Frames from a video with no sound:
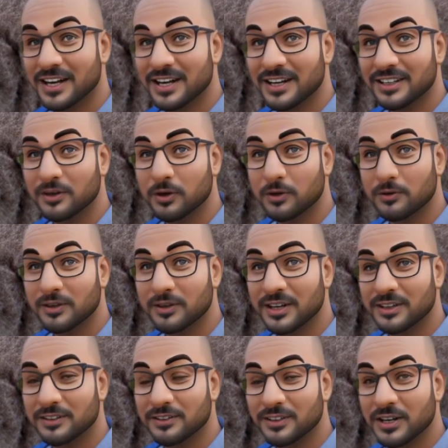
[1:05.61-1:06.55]
En
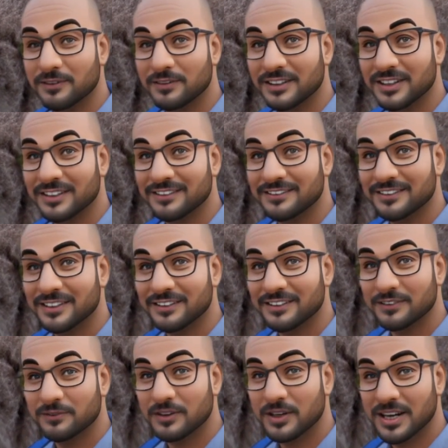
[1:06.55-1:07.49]
algunos de sus hábitats
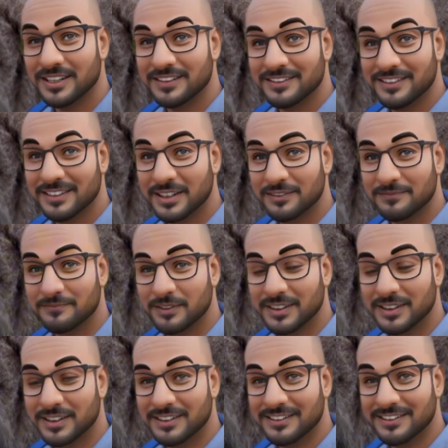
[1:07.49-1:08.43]
dentro de la isla de
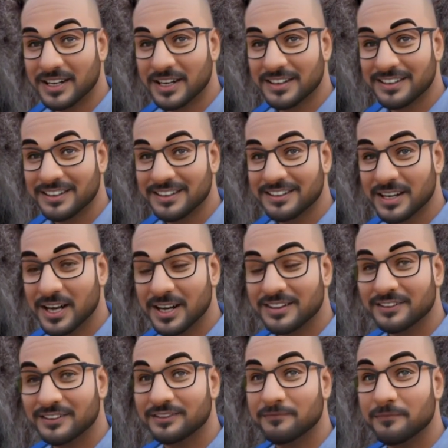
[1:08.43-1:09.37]
Madagascar, ya
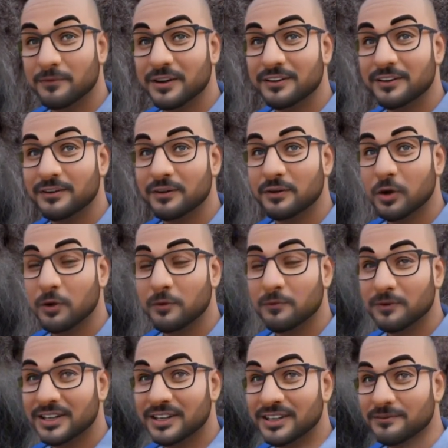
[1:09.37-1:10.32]
ha desaparecido
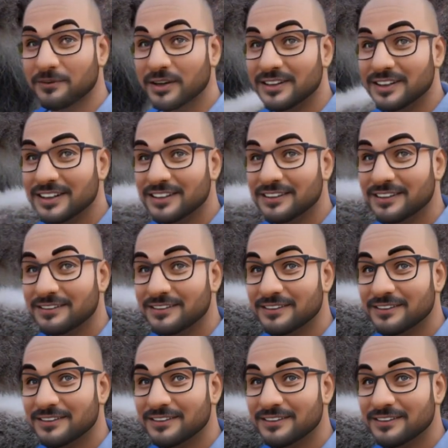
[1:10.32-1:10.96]
completamente.